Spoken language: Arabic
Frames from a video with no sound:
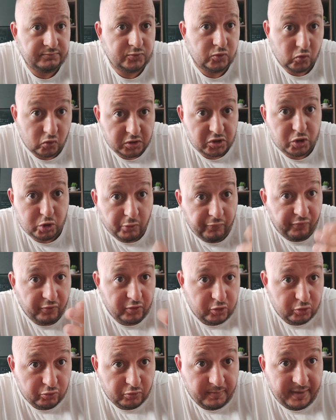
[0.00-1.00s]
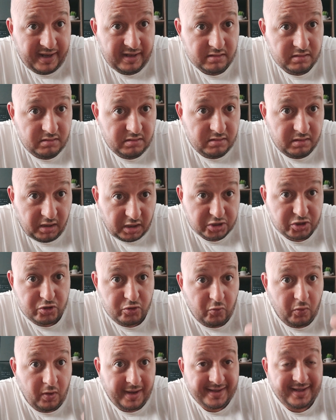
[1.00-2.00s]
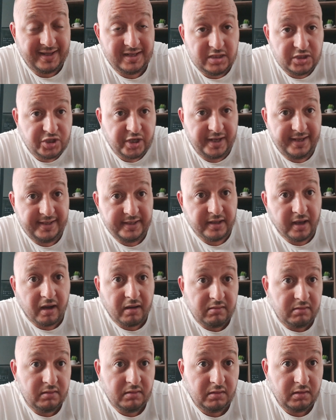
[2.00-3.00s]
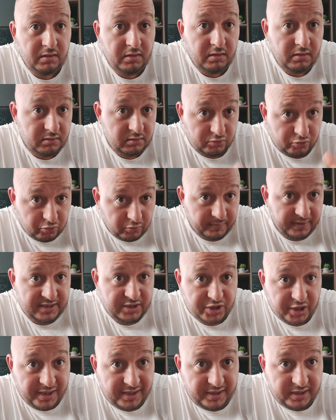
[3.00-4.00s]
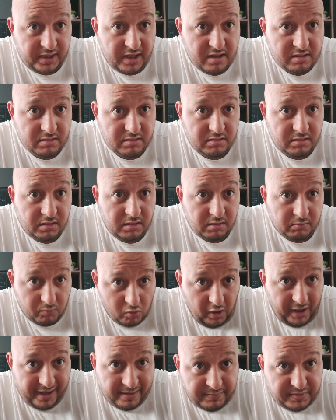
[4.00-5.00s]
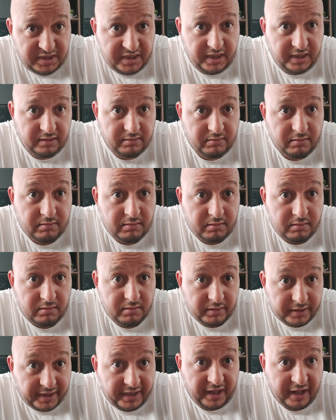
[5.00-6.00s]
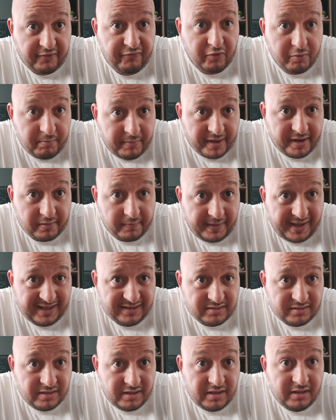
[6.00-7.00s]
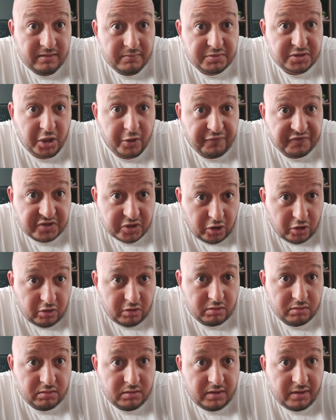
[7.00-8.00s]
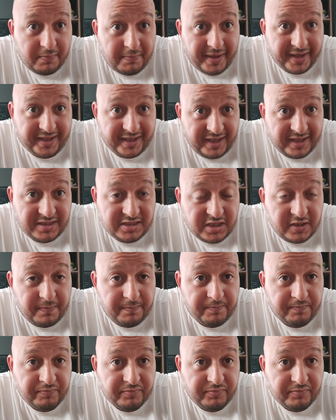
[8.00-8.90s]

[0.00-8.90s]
وكنشوفوا اليوم اشنو واقع الجاليه اليوم الجاليه محاميين كنعرفهم من الرباط مشاو فتحوا مكاتب